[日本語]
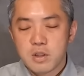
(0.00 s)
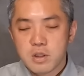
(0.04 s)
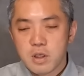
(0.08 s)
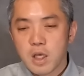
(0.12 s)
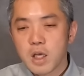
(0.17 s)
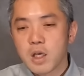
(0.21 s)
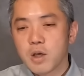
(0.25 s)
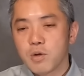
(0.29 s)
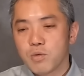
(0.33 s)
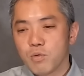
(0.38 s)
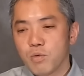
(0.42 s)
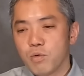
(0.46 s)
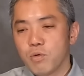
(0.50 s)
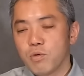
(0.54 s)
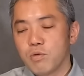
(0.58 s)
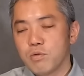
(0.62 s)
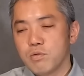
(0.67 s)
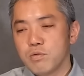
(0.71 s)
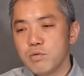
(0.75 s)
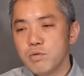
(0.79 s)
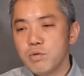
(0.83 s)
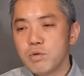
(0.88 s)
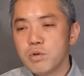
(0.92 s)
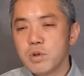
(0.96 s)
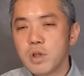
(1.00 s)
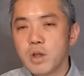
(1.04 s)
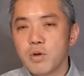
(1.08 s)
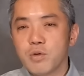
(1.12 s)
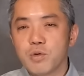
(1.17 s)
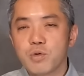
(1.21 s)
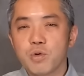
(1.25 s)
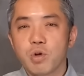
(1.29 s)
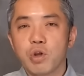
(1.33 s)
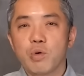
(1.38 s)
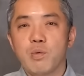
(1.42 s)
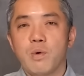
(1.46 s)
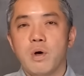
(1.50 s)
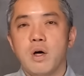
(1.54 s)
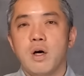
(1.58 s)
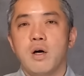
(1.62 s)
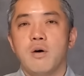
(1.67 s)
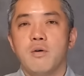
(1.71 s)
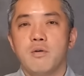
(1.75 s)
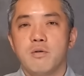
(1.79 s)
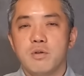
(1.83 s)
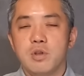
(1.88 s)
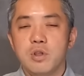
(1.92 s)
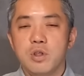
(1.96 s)
だけど打ってる距離
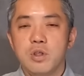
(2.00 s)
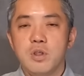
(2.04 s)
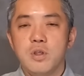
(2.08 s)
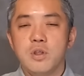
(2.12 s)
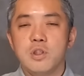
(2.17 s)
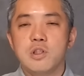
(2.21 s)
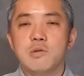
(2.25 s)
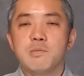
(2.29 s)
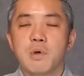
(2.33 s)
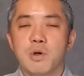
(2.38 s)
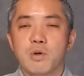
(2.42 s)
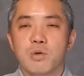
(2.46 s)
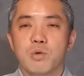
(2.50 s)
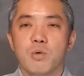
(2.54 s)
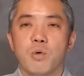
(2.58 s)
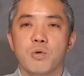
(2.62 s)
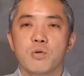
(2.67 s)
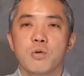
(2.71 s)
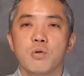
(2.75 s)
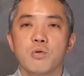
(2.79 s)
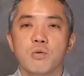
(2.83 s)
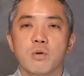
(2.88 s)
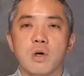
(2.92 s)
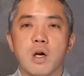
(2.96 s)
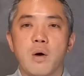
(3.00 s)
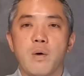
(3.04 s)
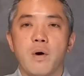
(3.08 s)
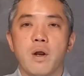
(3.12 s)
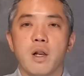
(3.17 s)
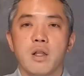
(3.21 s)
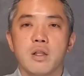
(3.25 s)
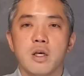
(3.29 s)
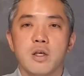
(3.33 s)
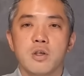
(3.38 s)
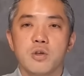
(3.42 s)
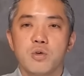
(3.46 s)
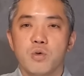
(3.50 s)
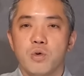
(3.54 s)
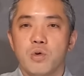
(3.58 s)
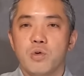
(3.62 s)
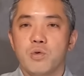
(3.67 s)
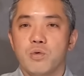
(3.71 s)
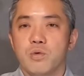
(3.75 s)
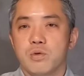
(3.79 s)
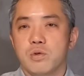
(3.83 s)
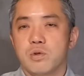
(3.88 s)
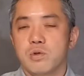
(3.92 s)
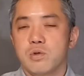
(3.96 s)
は210とほとんど変わらない距
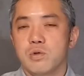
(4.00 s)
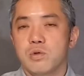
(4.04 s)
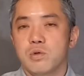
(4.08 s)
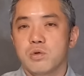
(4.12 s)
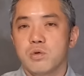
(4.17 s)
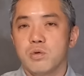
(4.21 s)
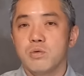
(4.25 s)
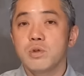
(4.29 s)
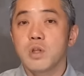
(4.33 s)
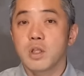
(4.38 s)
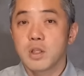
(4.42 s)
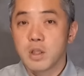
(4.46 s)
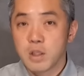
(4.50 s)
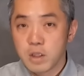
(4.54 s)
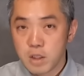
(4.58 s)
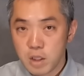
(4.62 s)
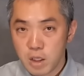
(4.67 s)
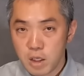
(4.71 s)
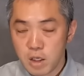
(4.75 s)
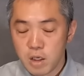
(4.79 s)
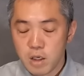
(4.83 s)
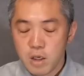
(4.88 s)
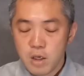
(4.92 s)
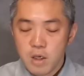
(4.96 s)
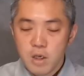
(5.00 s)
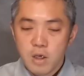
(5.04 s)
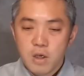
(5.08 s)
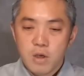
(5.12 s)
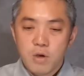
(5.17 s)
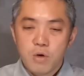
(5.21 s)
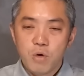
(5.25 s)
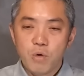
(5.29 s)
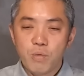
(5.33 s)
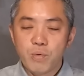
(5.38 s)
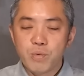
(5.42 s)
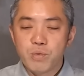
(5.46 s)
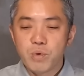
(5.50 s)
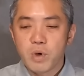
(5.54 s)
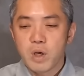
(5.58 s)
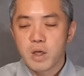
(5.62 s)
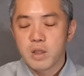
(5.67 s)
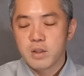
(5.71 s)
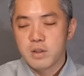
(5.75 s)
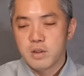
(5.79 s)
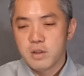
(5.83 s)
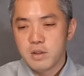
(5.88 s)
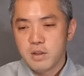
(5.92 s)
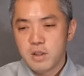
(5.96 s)
離をずっと打てててロフト
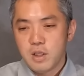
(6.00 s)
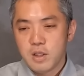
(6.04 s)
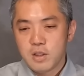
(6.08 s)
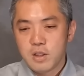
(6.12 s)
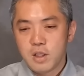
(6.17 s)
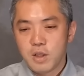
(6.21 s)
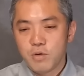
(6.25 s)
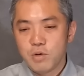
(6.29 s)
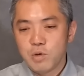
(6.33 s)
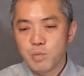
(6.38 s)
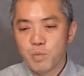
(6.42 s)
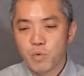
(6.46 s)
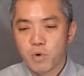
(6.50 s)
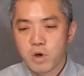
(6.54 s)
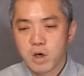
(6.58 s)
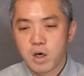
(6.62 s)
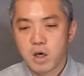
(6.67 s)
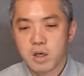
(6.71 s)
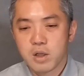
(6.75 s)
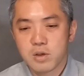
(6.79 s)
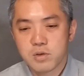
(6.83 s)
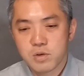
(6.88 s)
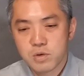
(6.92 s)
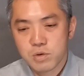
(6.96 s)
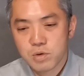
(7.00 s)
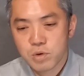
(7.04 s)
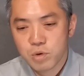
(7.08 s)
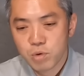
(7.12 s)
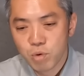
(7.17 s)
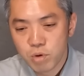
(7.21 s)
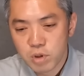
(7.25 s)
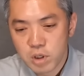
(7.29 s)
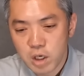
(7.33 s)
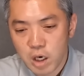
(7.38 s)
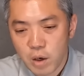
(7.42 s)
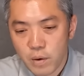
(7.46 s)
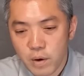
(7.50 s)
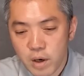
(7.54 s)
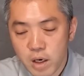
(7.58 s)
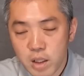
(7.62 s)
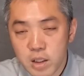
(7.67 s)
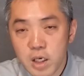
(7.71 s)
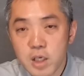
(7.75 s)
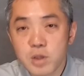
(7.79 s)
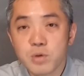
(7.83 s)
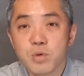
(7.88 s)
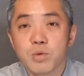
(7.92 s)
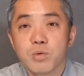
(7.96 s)
が寝てるにもかかわらず距離変わら
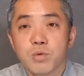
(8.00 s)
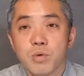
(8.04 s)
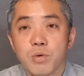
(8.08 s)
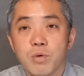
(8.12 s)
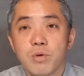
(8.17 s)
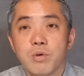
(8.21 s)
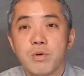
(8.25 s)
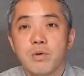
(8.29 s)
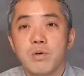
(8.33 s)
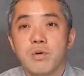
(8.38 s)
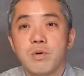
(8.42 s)
ないぞと